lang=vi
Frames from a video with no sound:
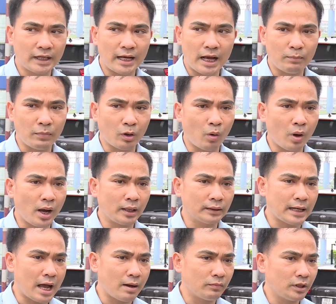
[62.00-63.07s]
xe mà qua
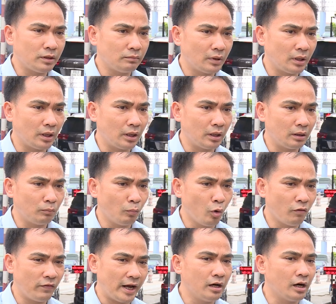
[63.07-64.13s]
trạm ấy mà
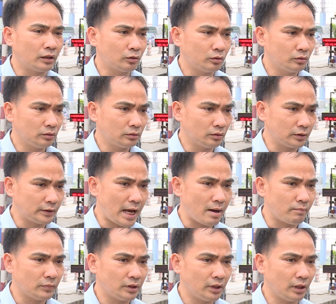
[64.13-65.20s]
mua vé lượt của
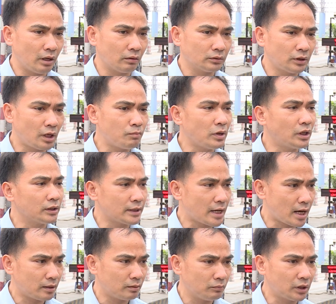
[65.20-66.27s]
trạm thì nó cũng rất mất thời
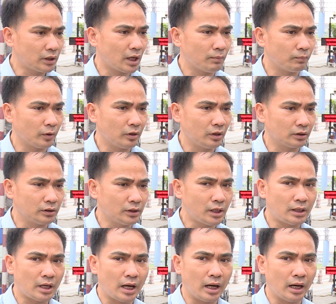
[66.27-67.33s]
gian bất cập đó là thứ
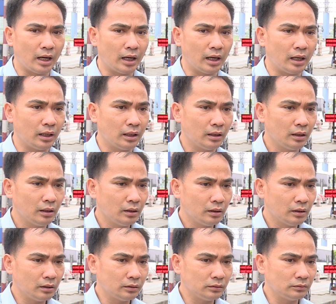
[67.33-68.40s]
nhất là
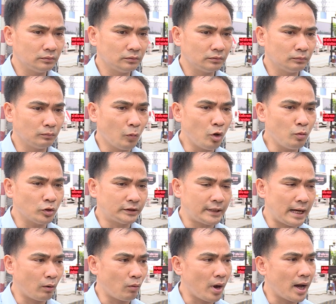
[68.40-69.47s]
ờ, mỗi một
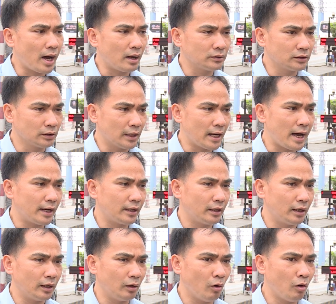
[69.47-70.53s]
xe qua dừng lại
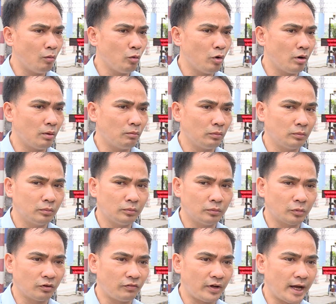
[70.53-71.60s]
để đỗ mua
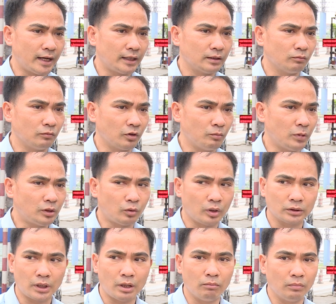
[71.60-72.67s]
cái vé thì mất
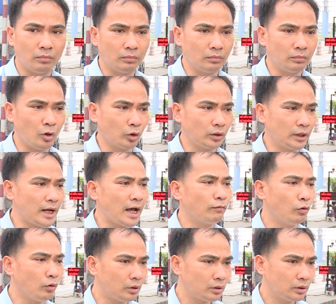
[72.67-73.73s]
khoảng tầm 1 đến
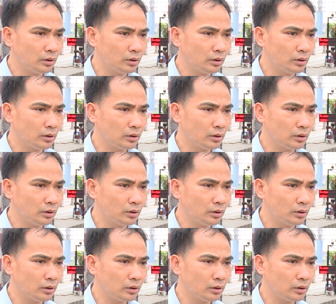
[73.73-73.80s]
2 phút